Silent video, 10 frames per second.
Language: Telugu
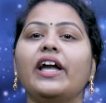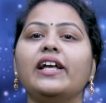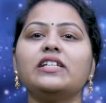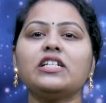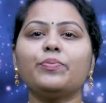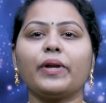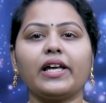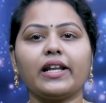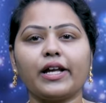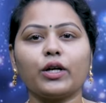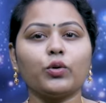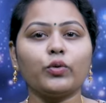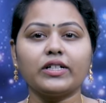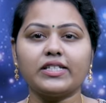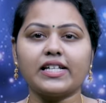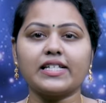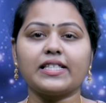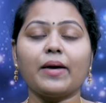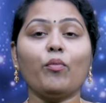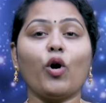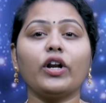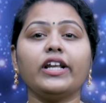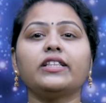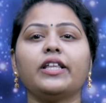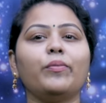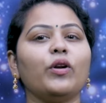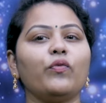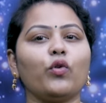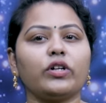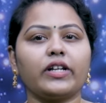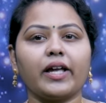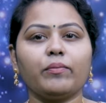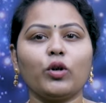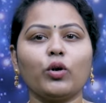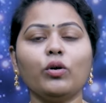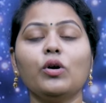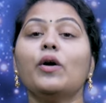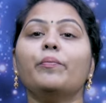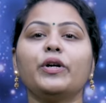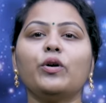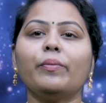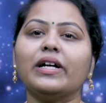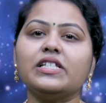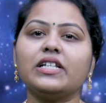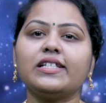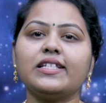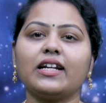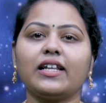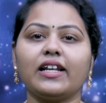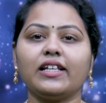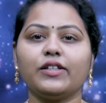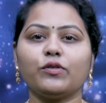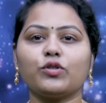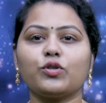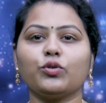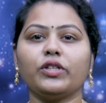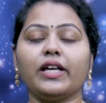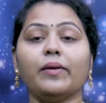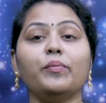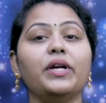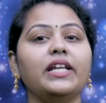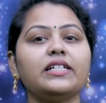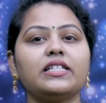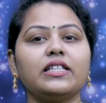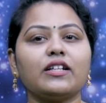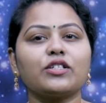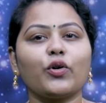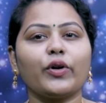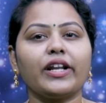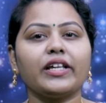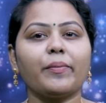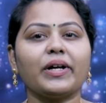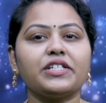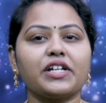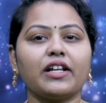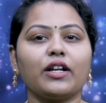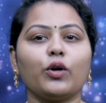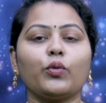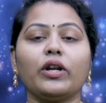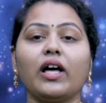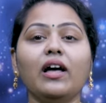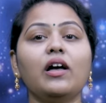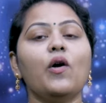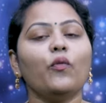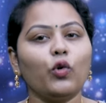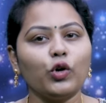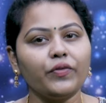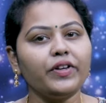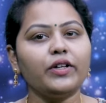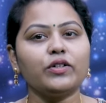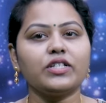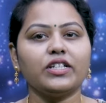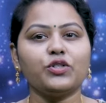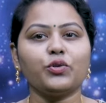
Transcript: ఏంజల్స్ ప్రేయర్ ఎక్కువగా చేస్తే మార్నింగ్ త్రిబుల్ ఫోర్ టైంలో మీకు మంచి రిజల్ట్ అనేది వస్తుంది మీనింగ్స్ తెలుసుకోవడానికి మన ఛానల్లో ఉన్న ఓల్డ్ వీడియోస్ ని